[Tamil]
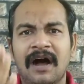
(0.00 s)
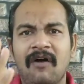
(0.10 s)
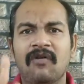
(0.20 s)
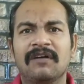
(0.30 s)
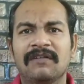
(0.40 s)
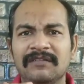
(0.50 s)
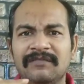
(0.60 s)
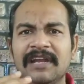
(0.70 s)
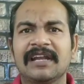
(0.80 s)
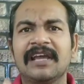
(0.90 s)
அவங்கள வந்து
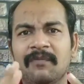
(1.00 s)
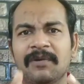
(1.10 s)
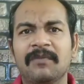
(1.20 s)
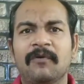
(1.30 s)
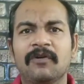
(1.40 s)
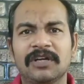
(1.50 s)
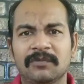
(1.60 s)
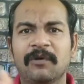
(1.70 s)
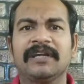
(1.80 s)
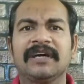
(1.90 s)
வீட்டிலேயே அப்படியே
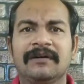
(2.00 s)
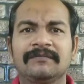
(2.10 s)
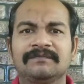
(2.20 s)
போட்டுட்டு போயிட்டான்